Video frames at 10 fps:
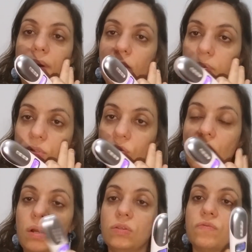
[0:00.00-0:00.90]
para os
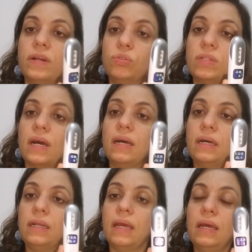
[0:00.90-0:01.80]
olhos, vai
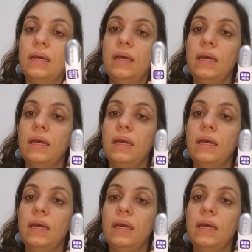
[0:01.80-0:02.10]
ajudar, né?